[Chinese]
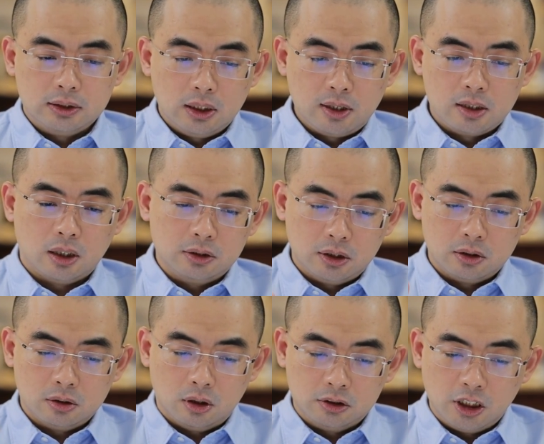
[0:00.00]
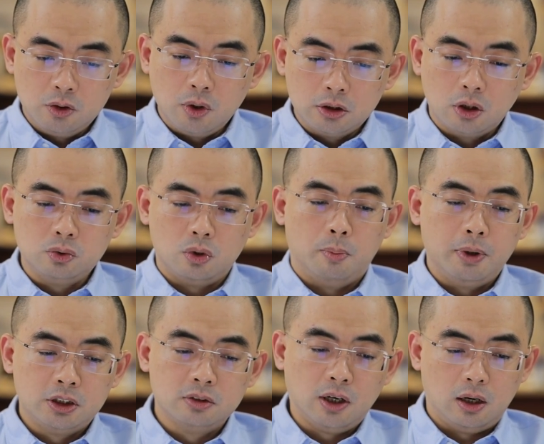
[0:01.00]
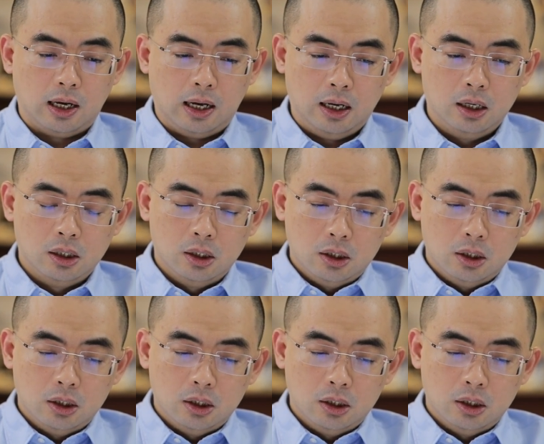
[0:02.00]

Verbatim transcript: 现在呢，这个陈冤昭雪被释放了啊。